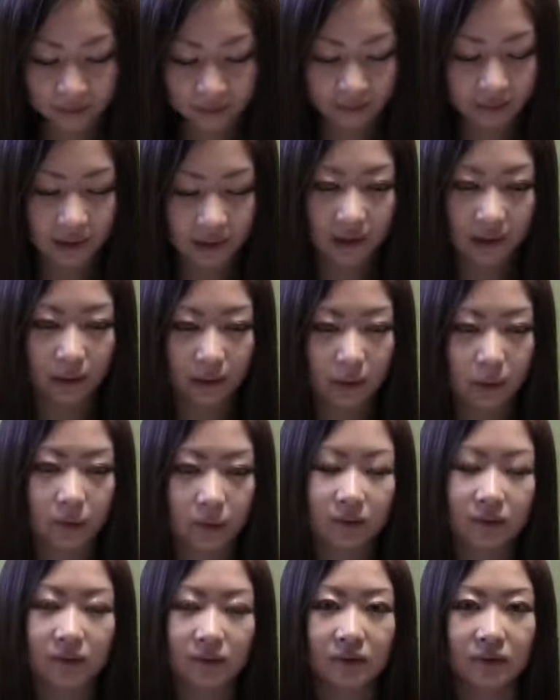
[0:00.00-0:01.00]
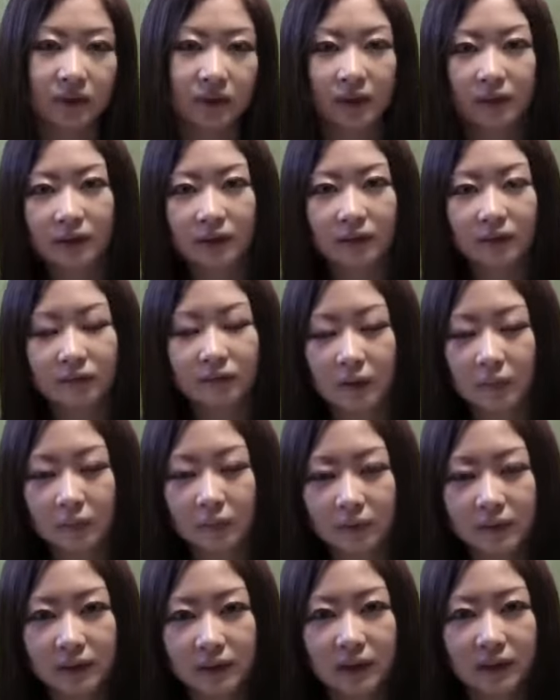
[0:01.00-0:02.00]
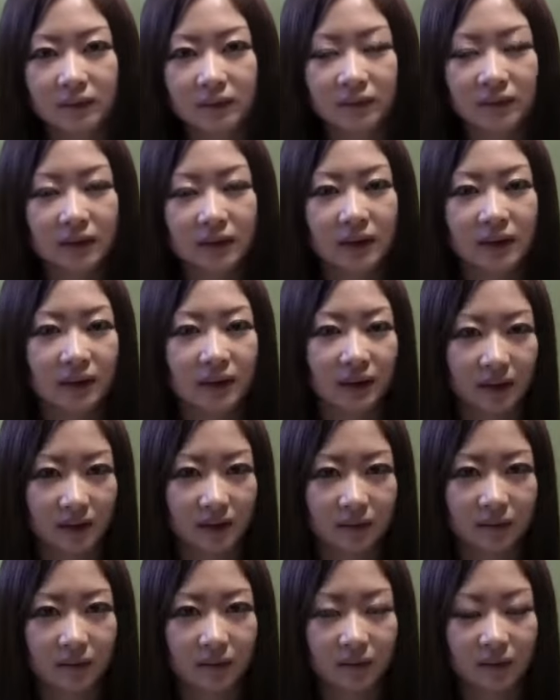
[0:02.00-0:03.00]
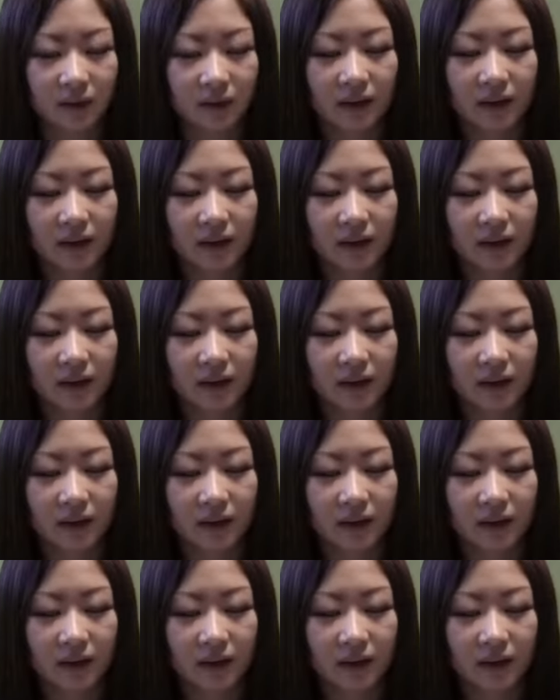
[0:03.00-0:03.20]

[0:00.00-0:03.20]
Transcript: でなんかその作り方とかも教えてくれててんけど